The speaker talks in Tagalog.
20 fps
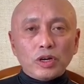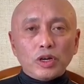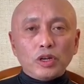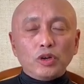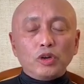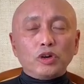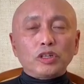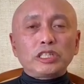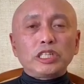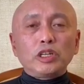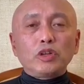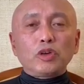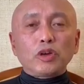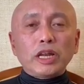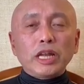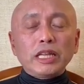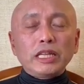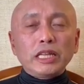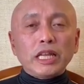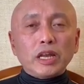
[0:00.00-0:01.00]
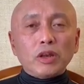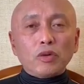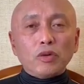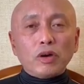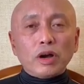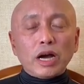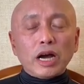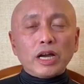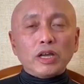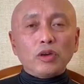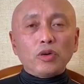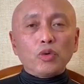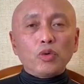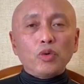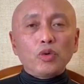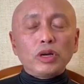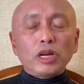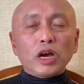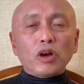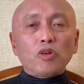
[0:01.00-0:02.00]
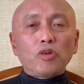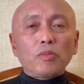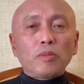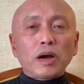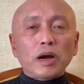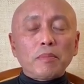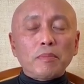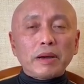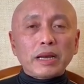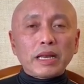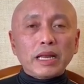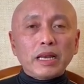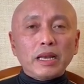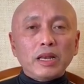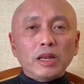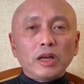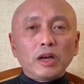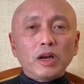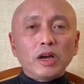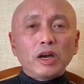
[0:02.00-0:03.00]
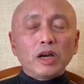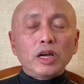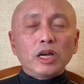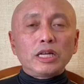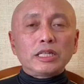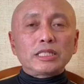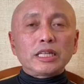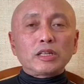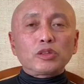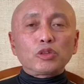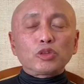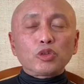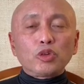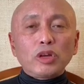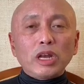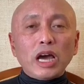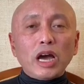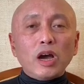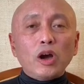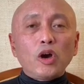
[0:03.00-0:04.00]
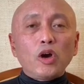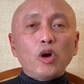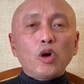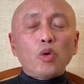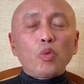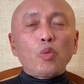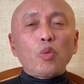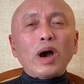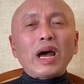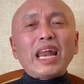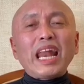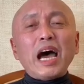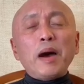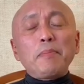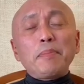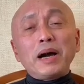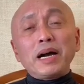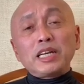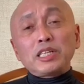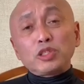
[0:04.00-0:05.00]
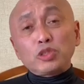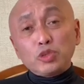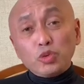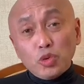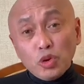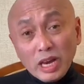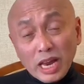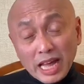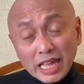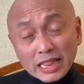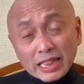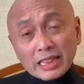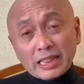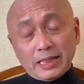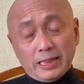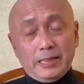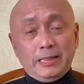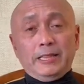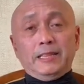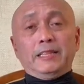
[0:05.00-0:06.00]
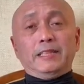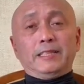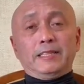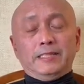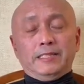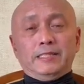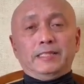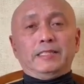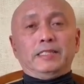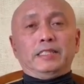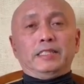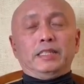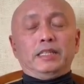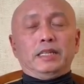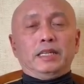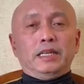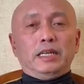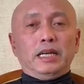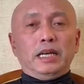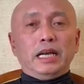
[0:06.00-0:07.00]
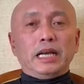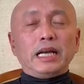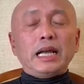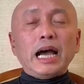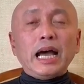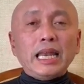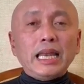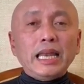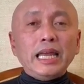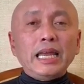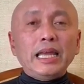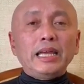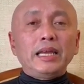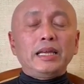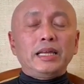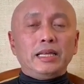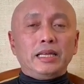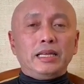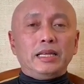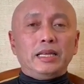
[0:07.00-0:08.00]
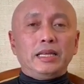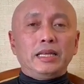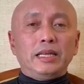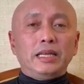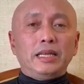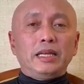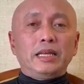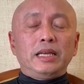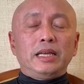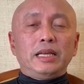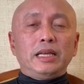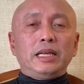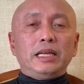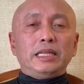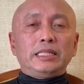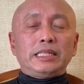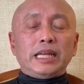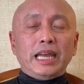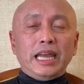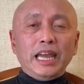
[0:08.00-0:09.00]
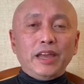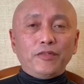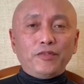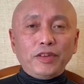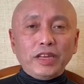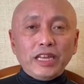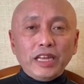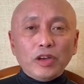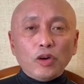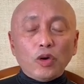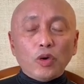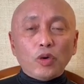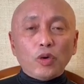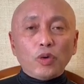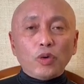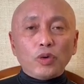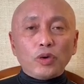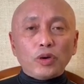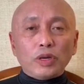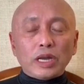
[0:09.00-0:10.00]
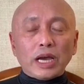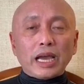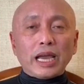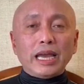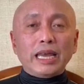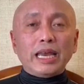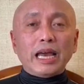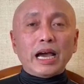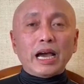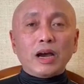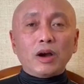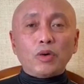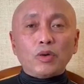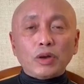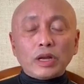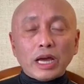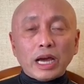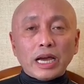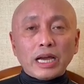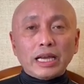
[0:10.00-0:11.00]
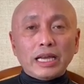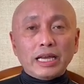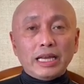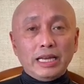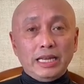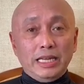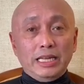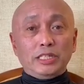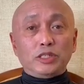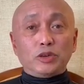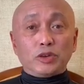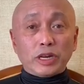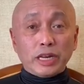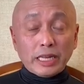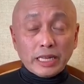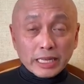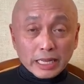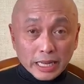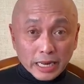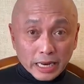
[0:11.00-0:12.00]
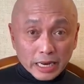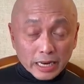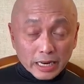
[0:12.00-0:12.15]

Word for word: Nung sinurrender ko nga yung una kong mga baril, sa totoo lang, wala pang sulat galing sa FEO na kailangan ko ng isurrender.